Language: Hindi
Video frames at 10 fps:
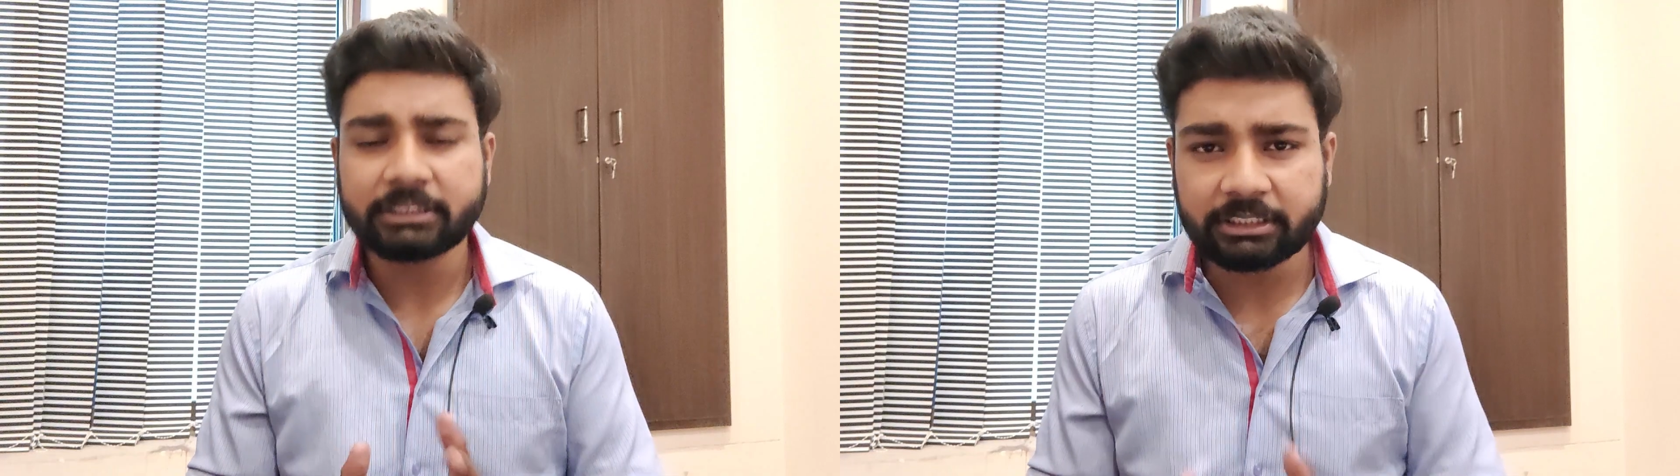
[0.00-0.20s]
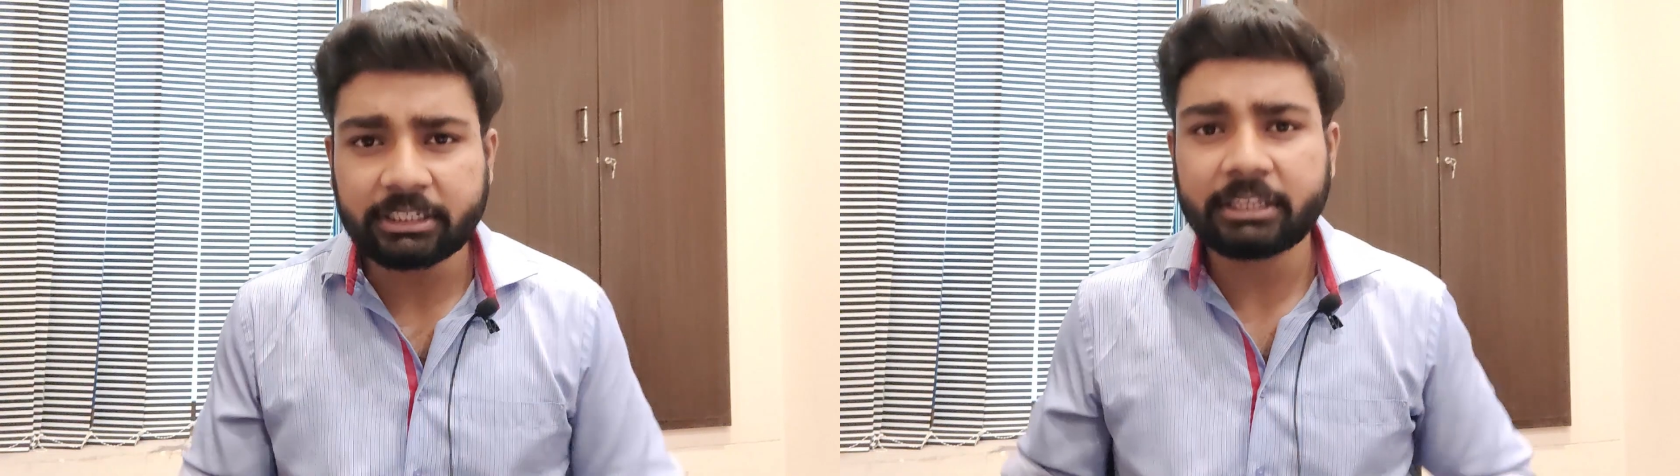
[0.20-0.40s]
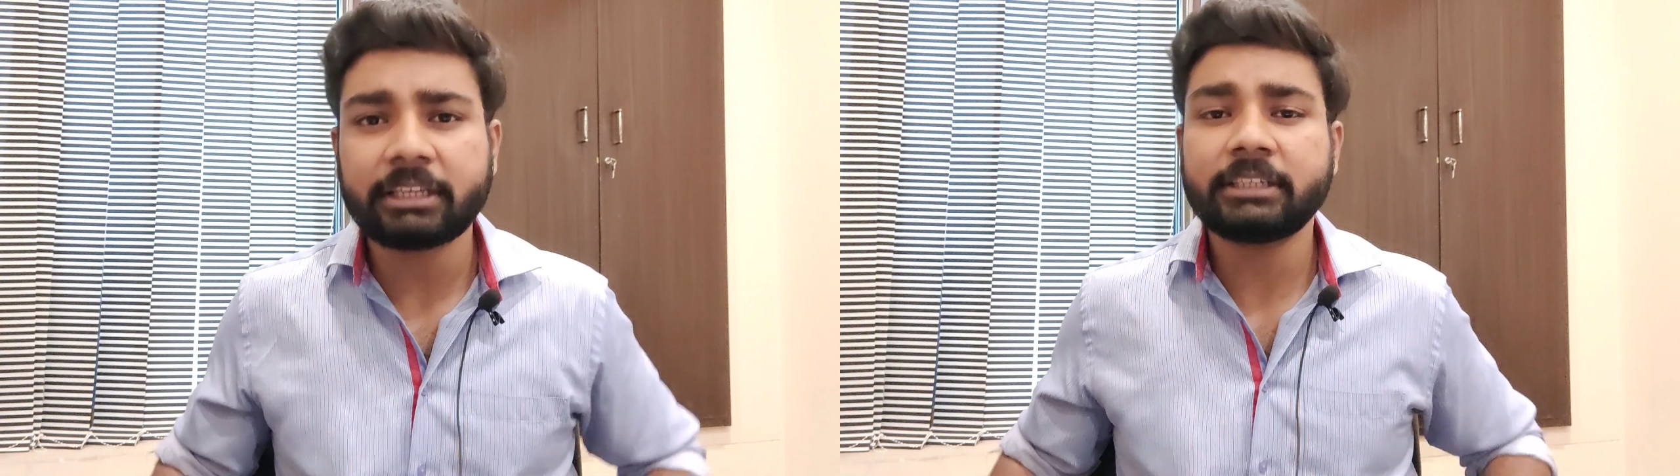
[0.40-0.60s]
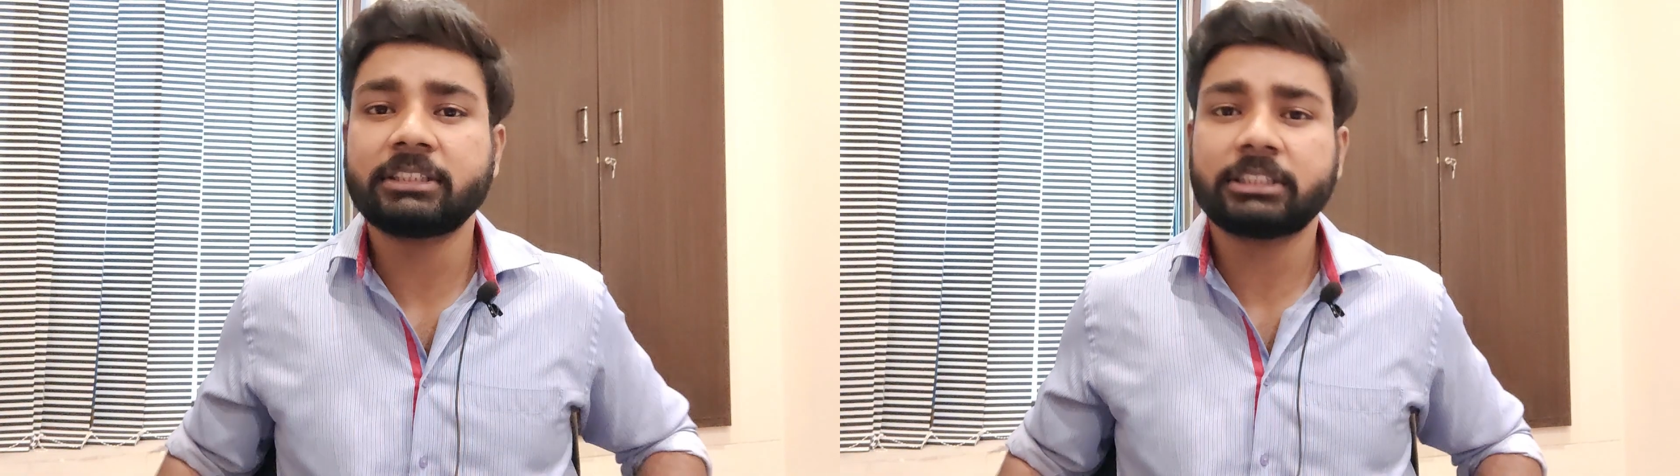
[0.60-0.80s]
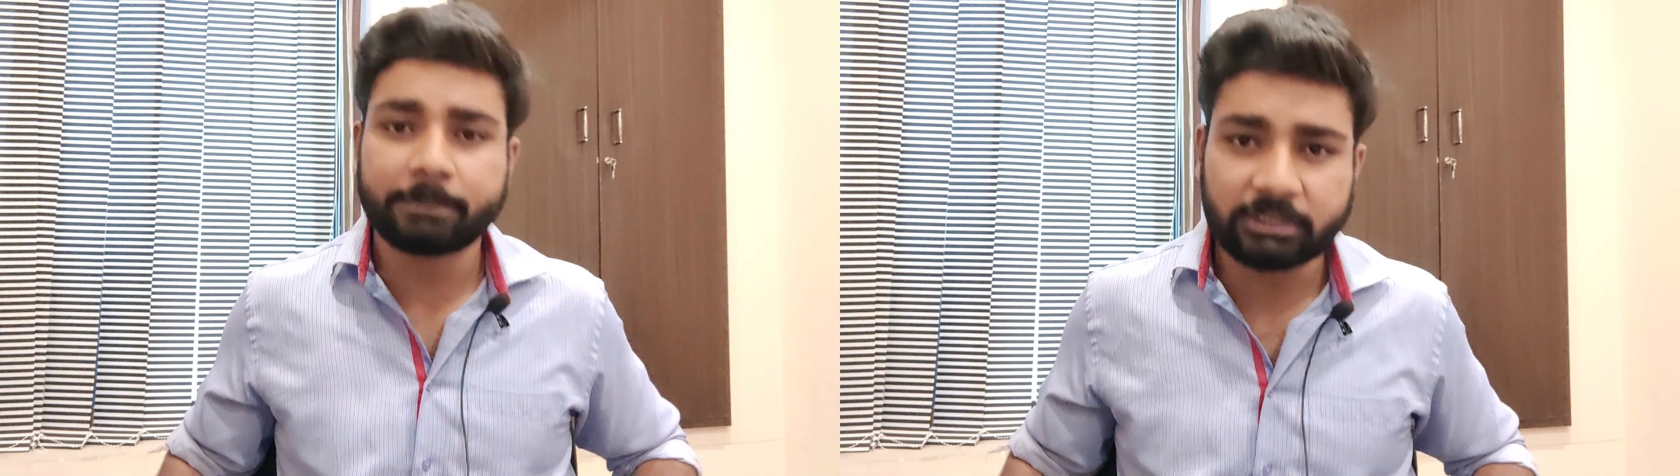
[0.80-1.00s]
जिंदगी की
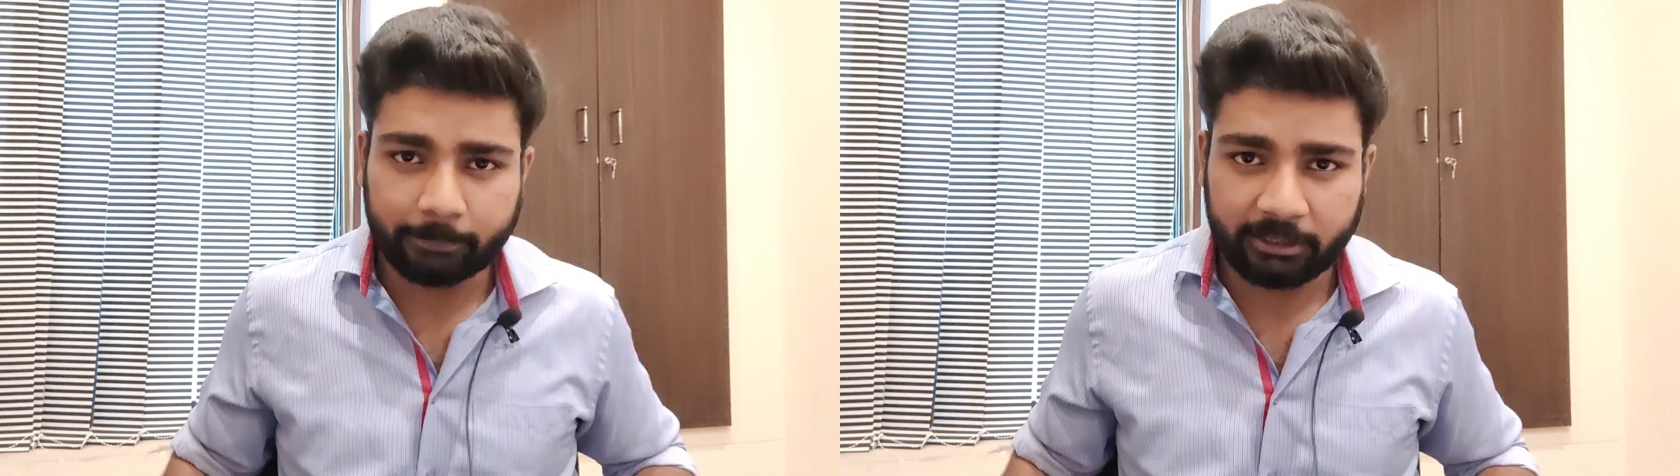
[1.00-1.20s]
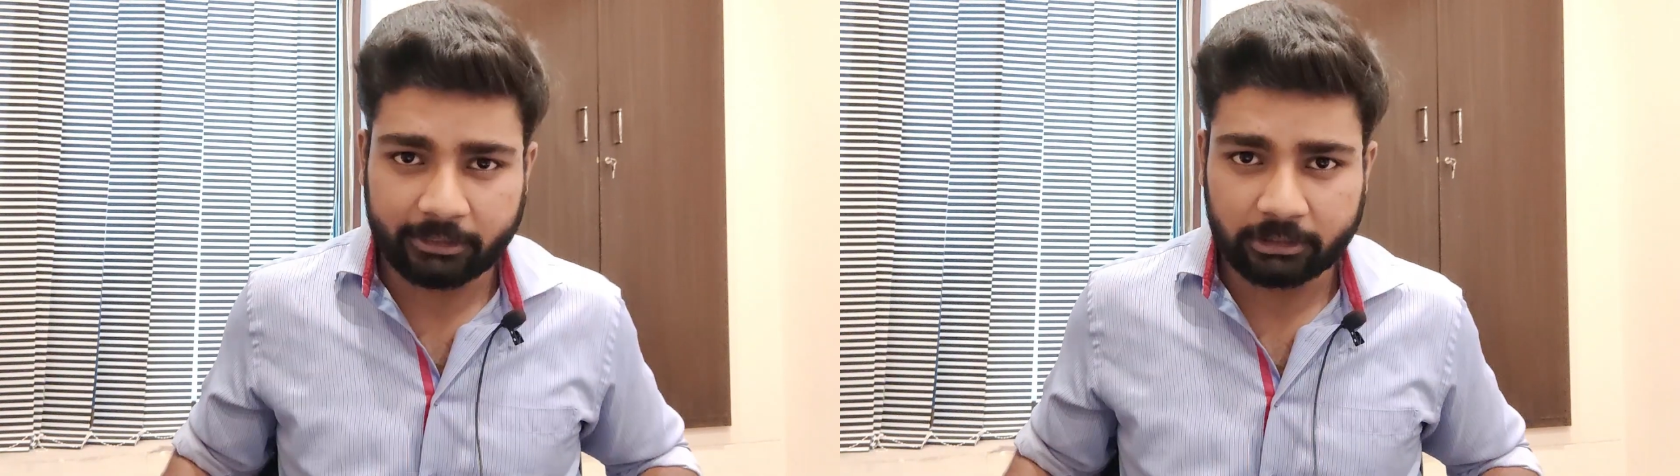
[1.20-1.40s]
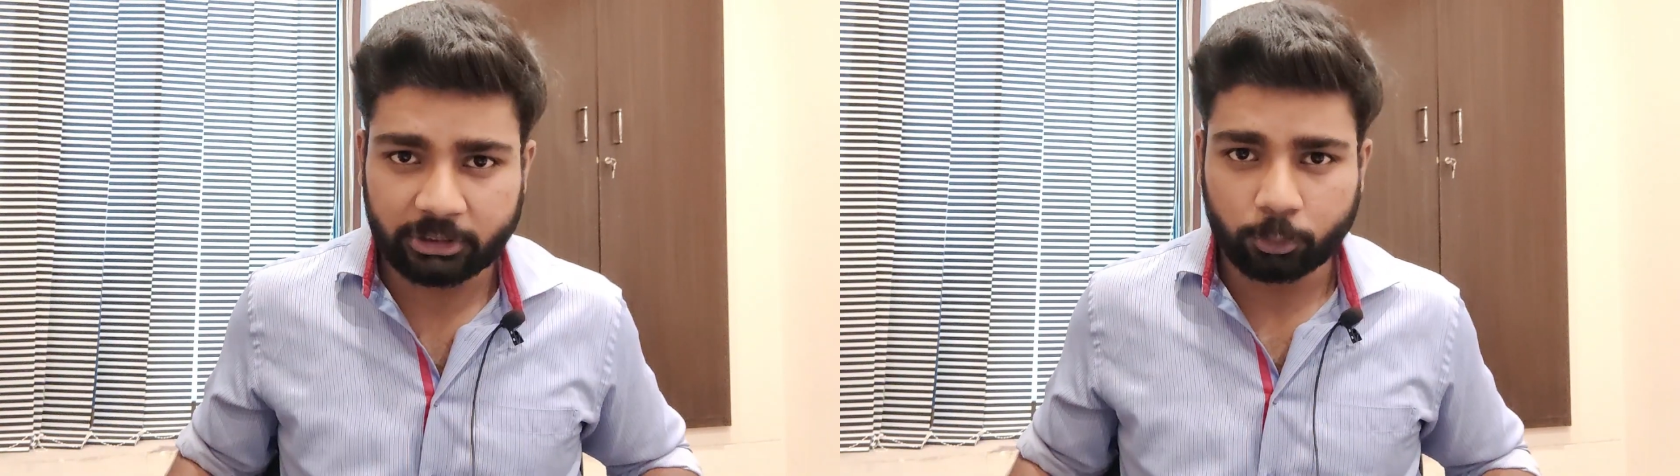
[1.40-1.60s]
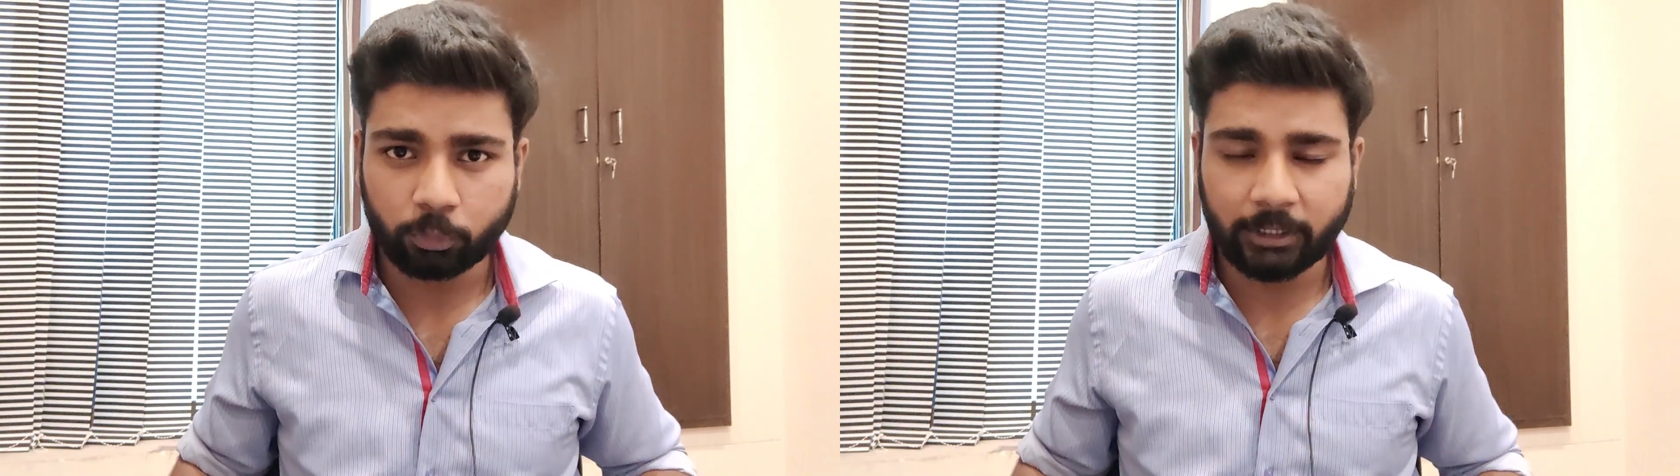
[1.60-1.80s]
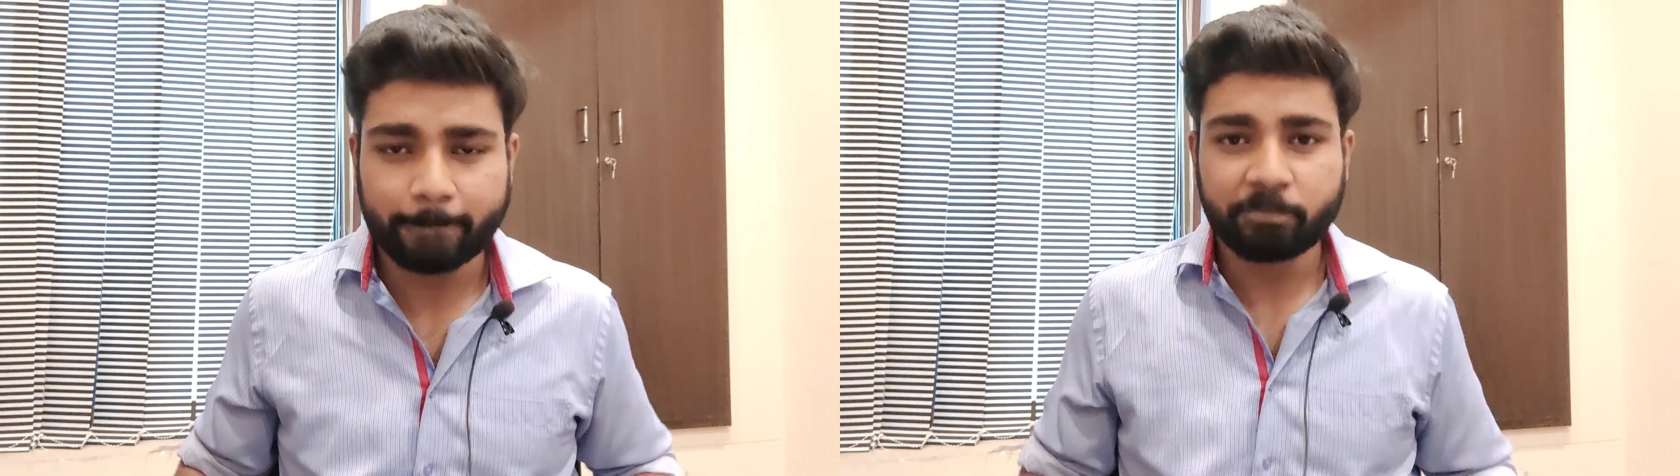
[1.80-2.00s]
सबसे बड़ी गलती
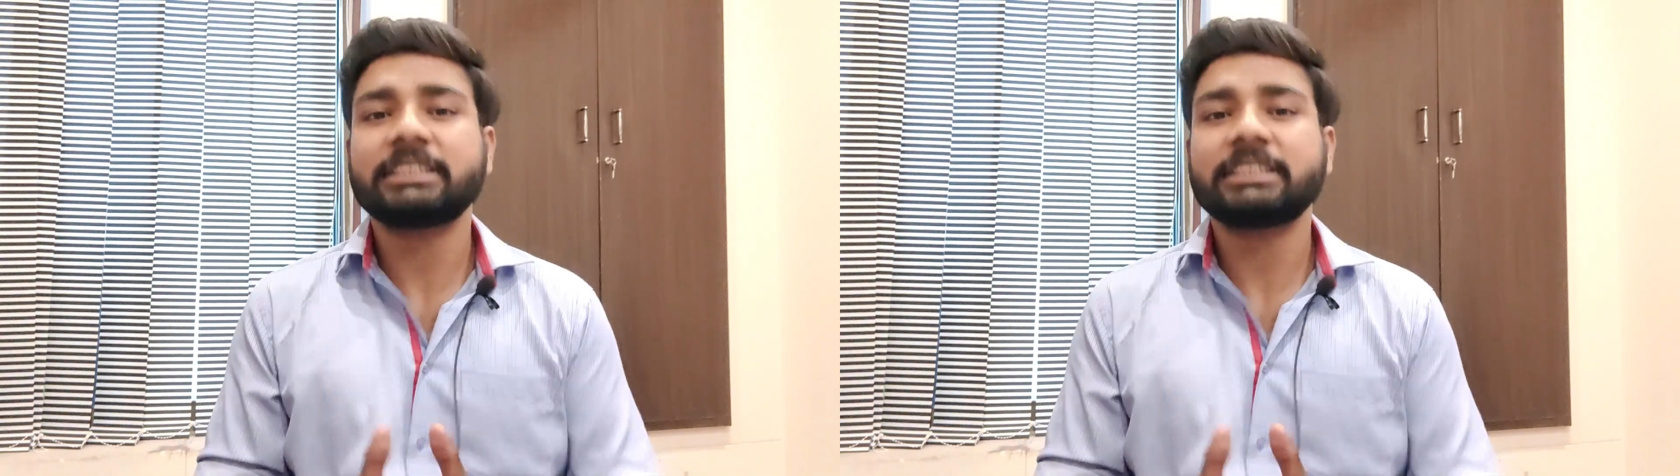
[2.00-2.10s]
होगी